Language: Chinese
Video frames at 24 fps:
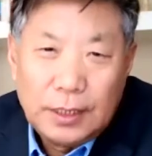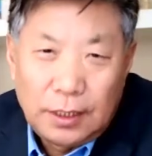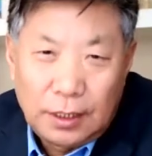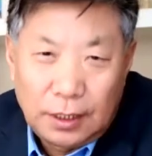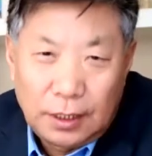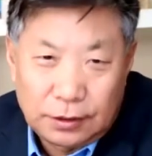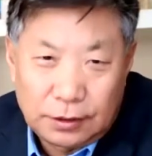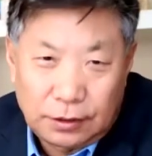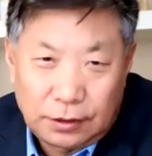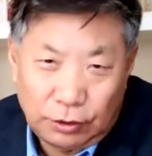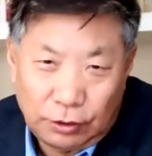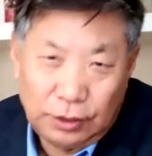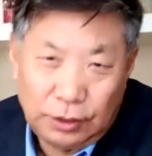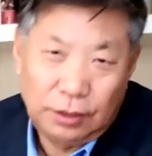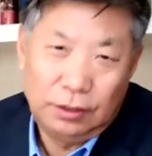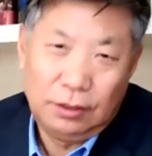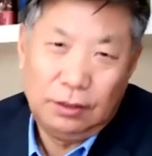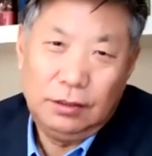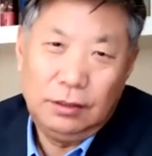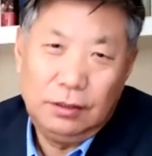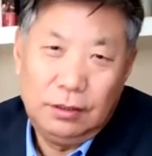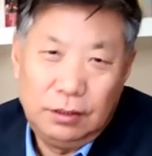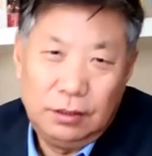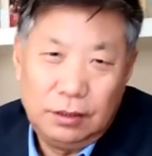呃，扫地。
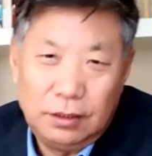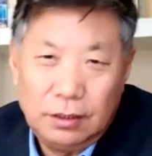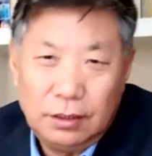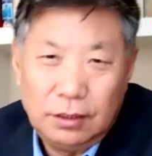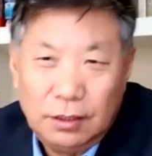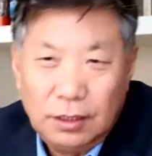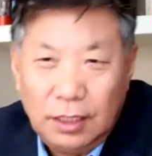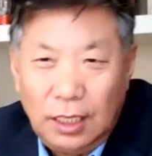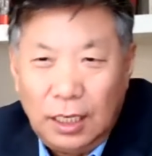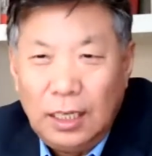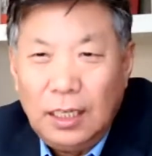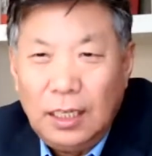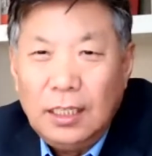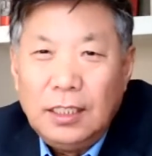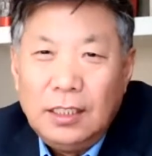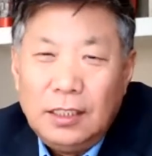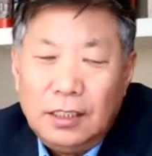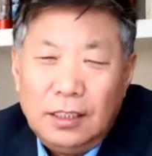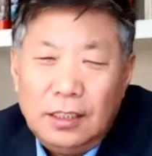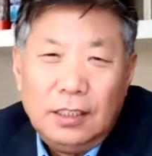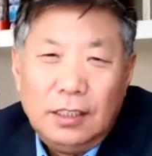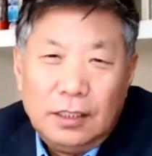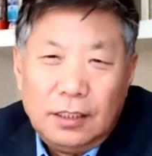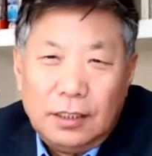那
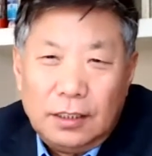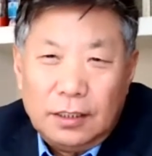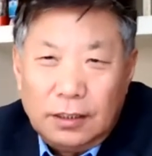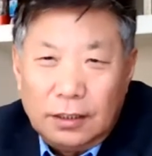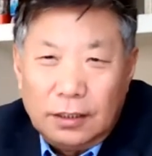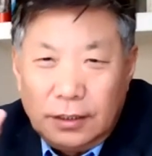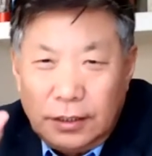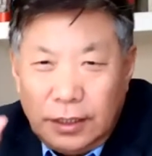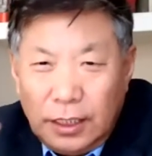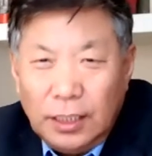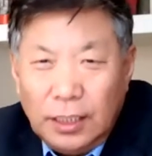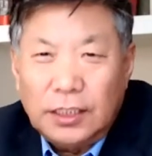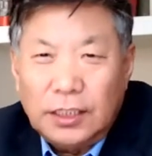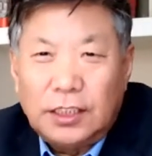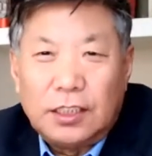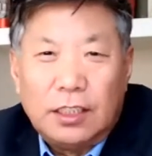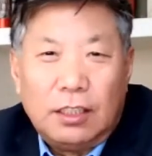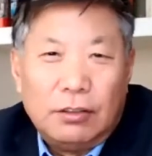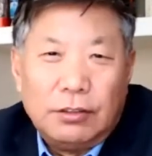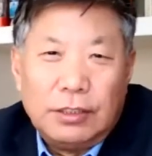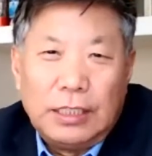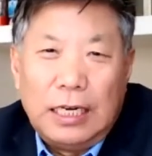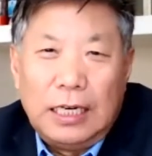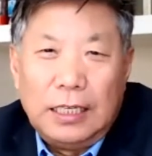这个时
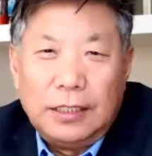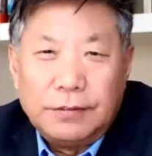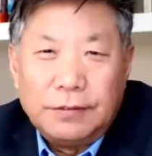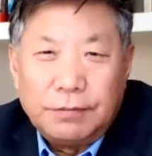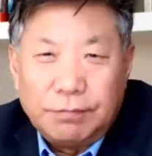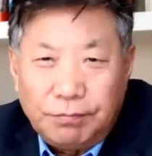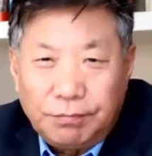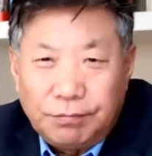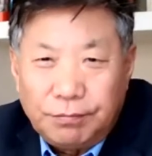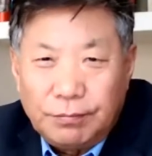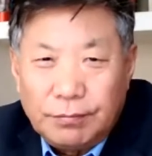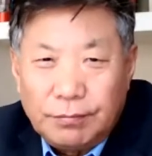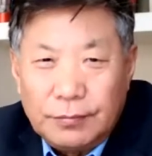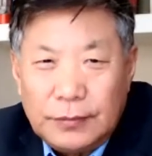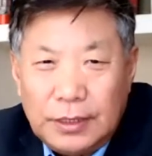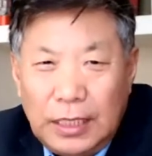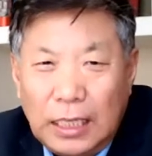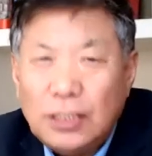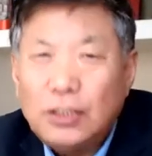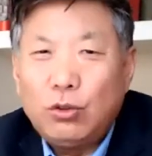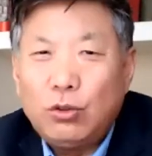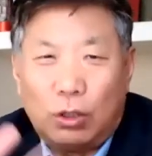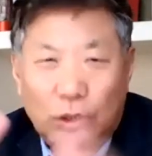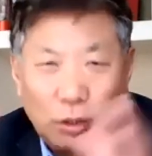候呢，
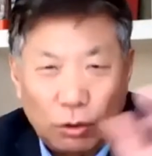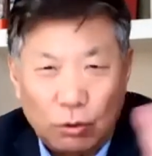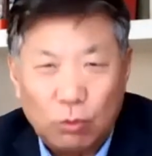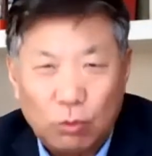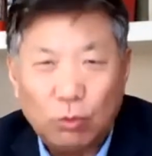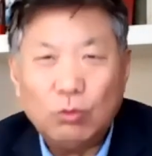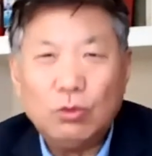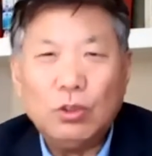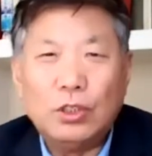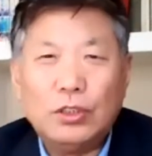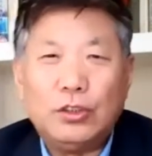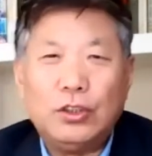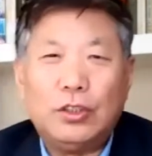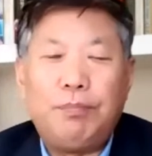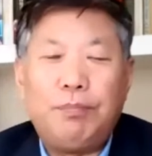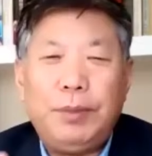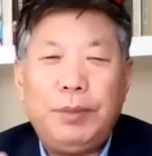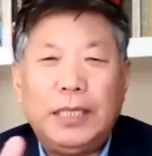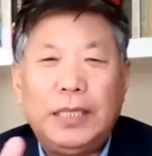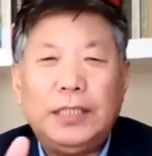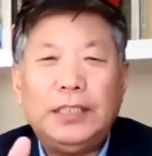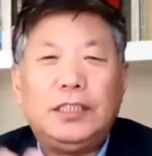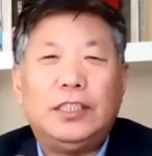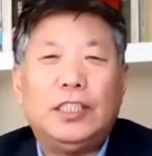他主要的工作就是
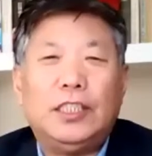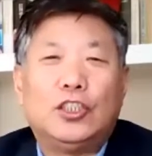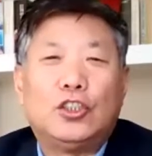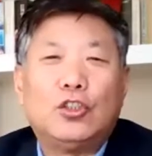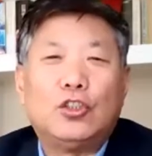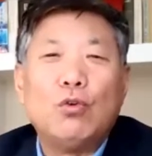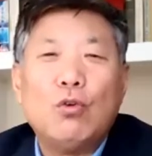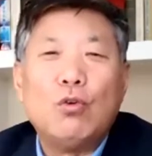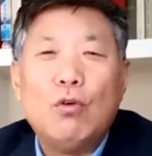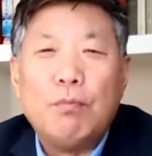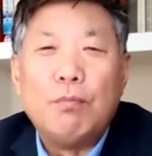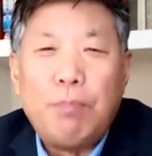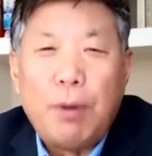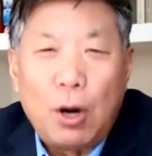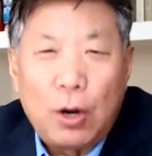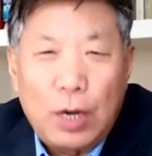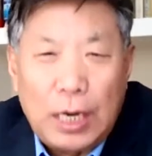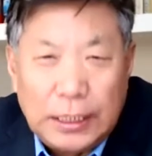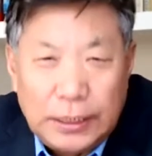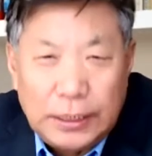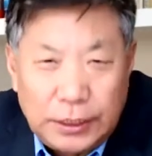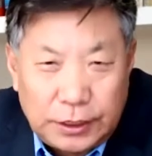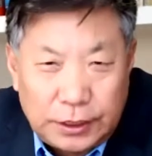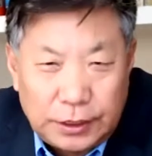编写中共报
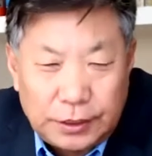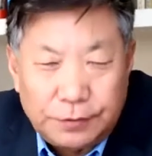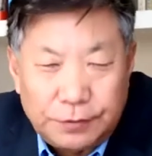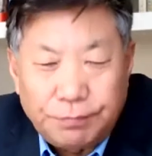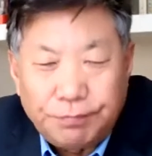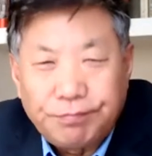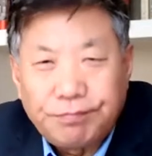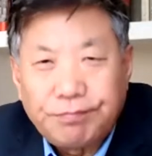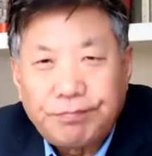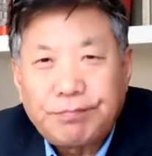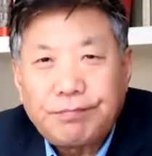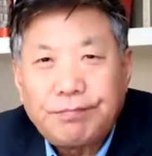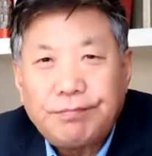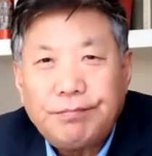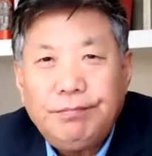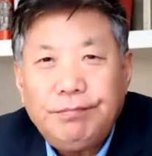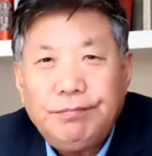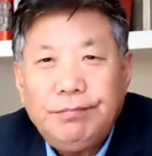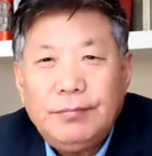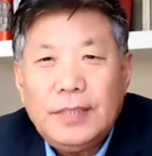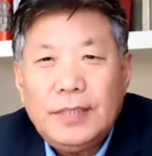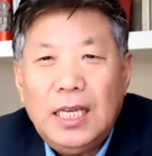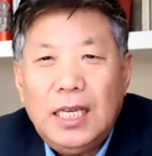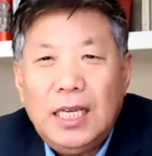刊史，
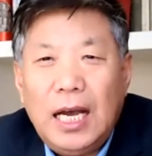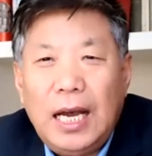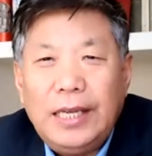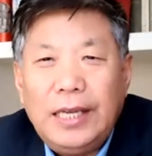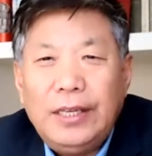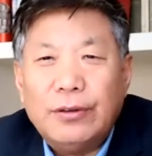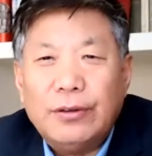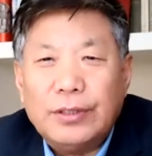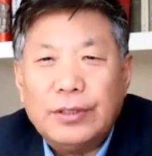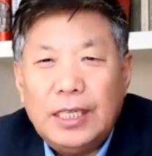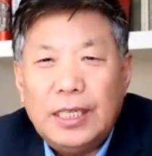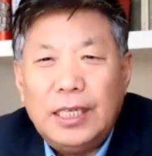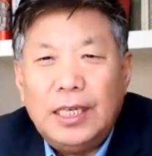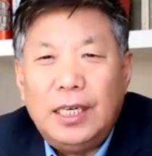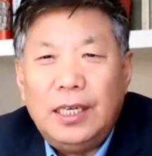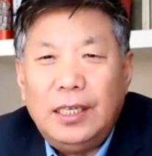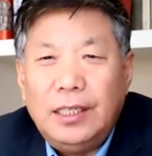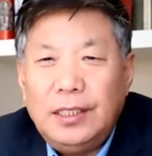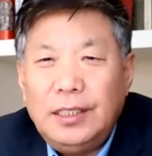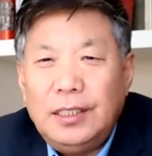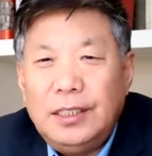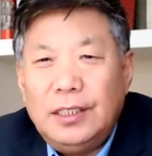还有呢。